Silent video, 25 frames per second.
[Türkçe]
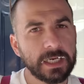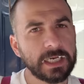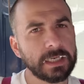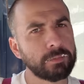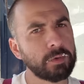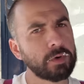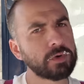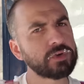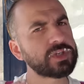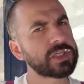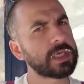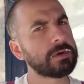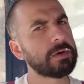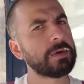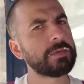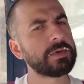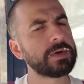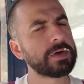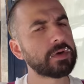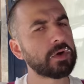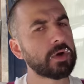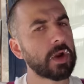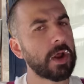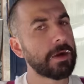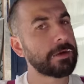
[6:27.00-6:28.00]
Limon
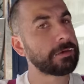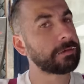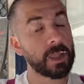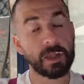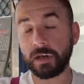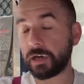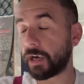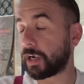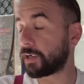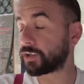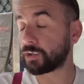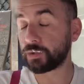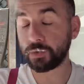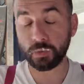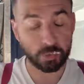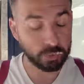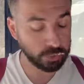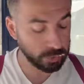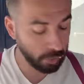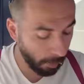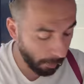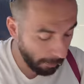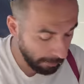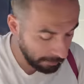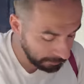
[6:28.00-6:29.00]
sevmemine göre gerçekten çok güzel.